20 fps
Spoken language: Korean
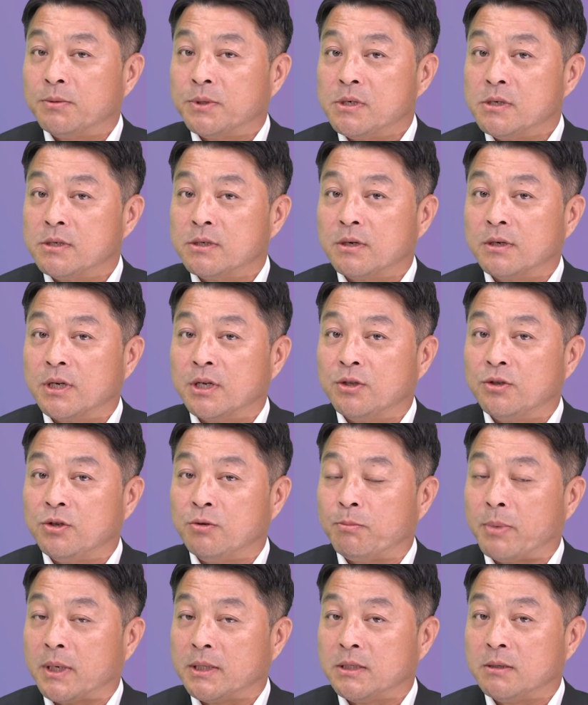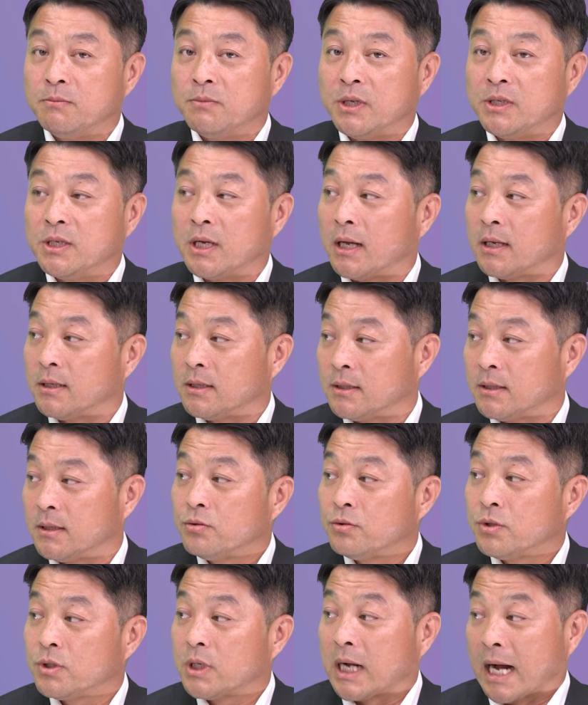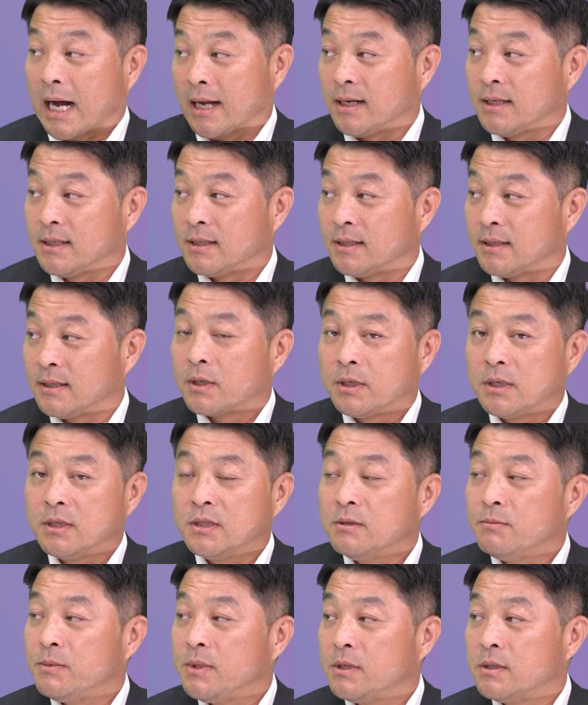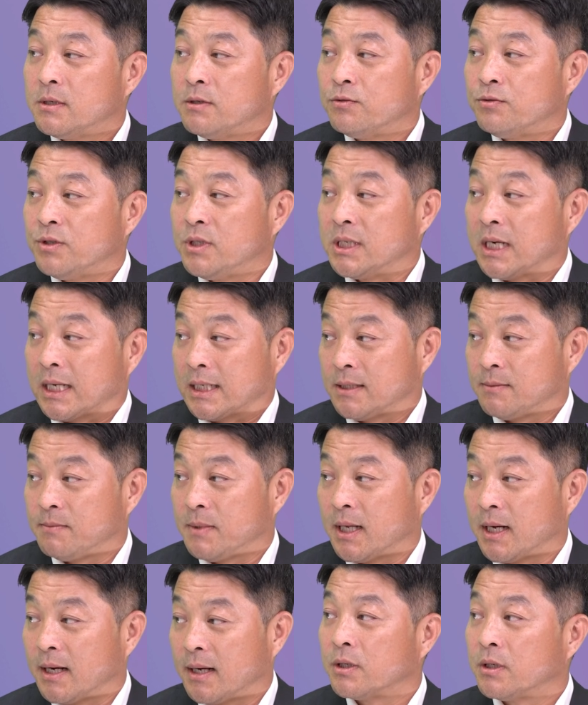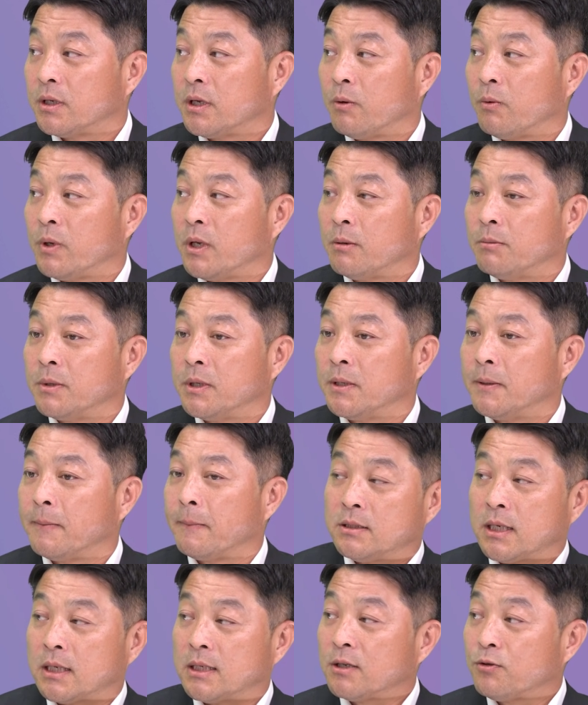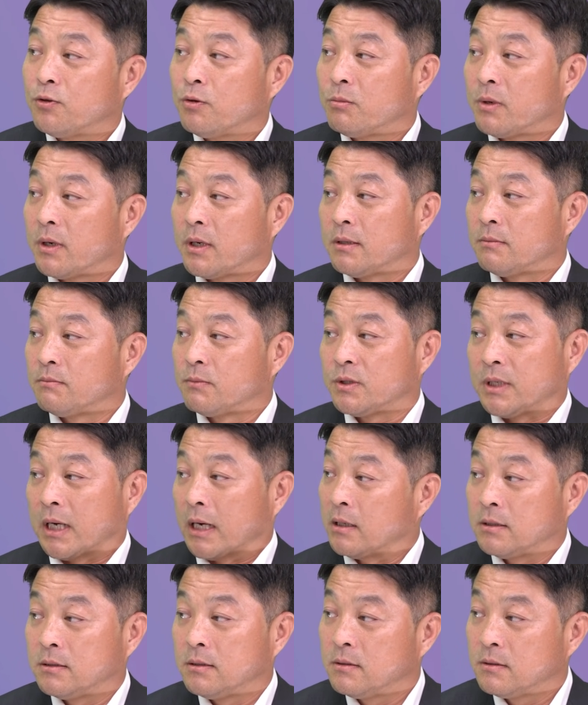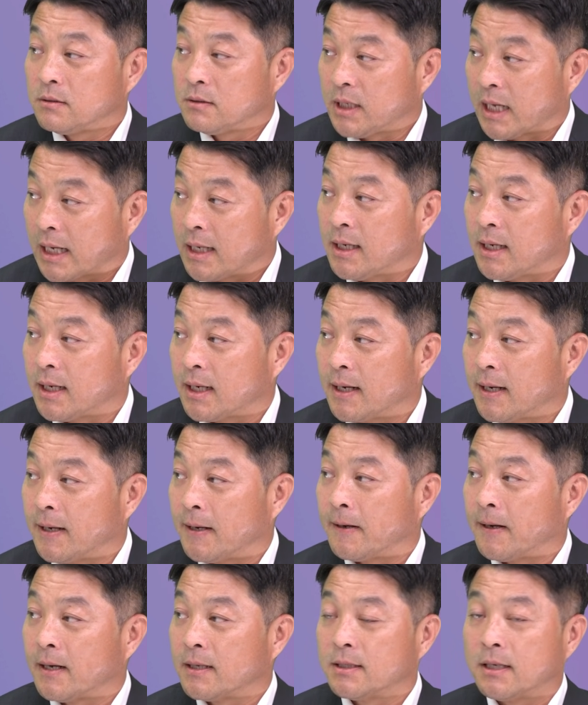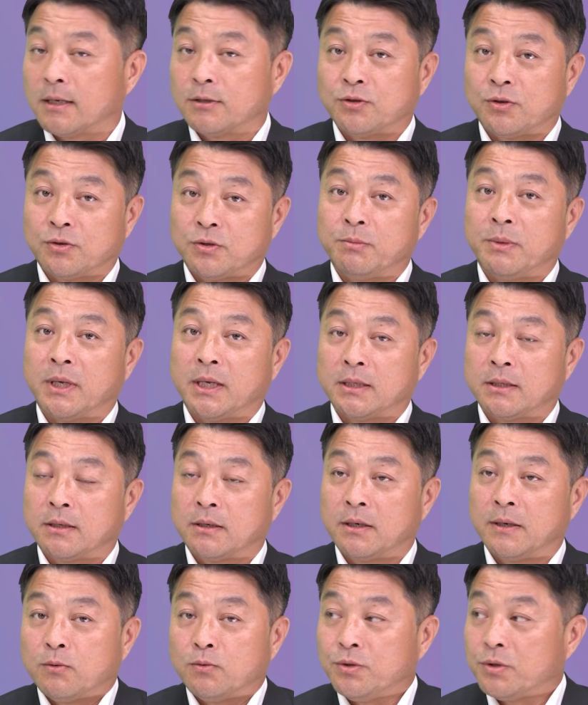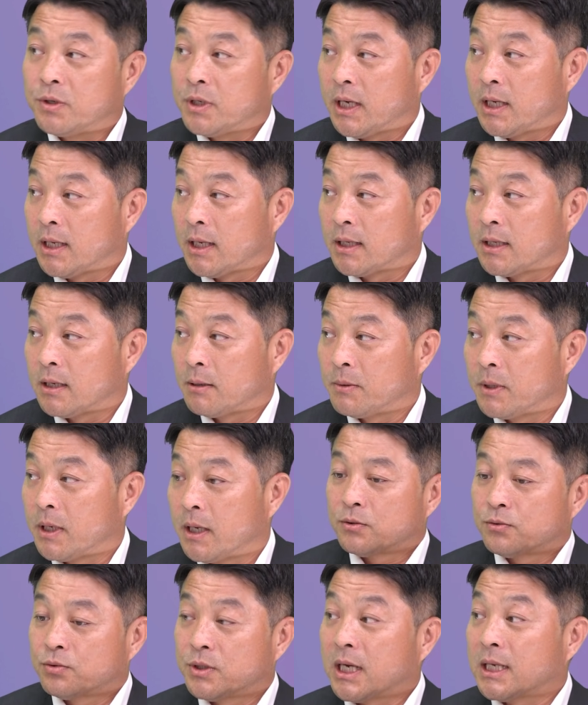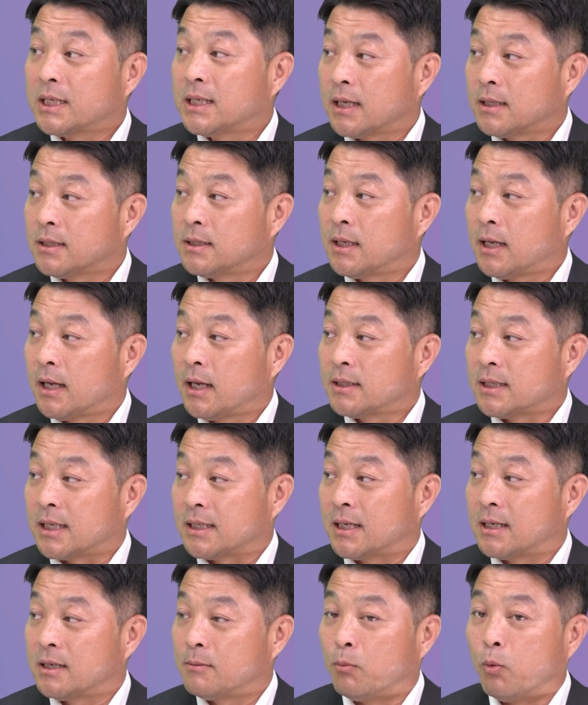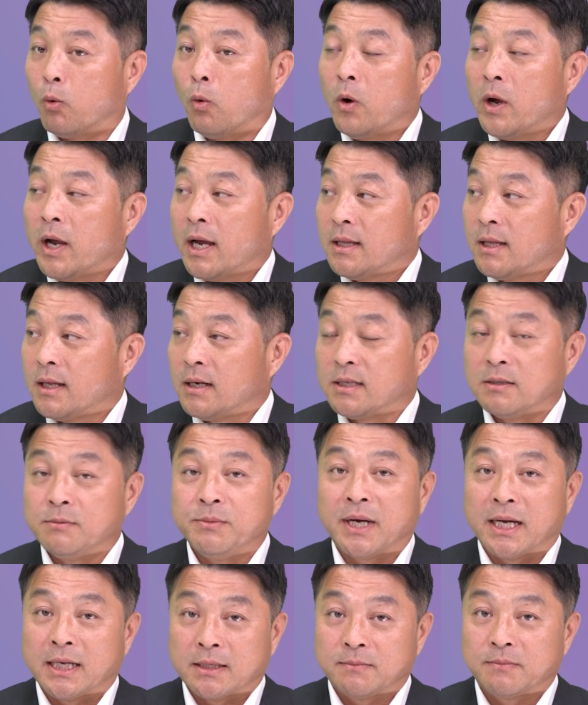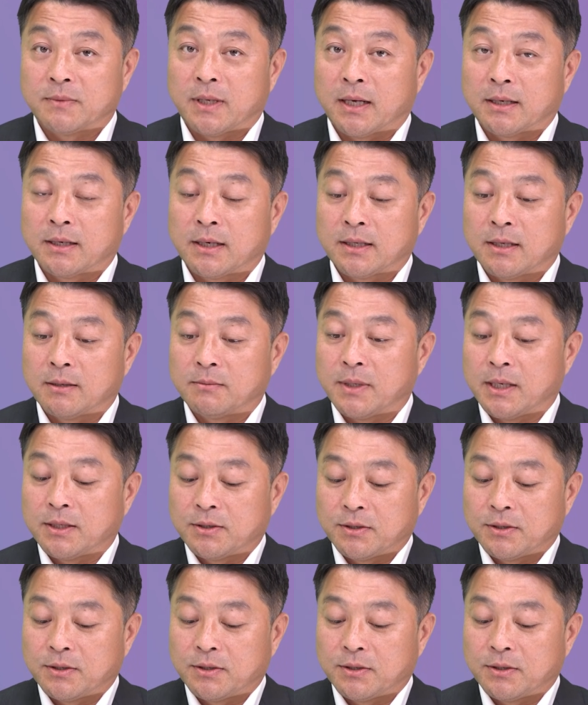실적이 뒷받침되지 않은 가는 큰 의미를 두지는 않습니다. 그게 왜냐하면은 자산 규모가 뭐 작은 게 아니니까 항상 조심해서 운영을 해야 되기 때문에 투자자들의 자산을 보호해야 되는 의미가 있습니다. 그렇기 때문에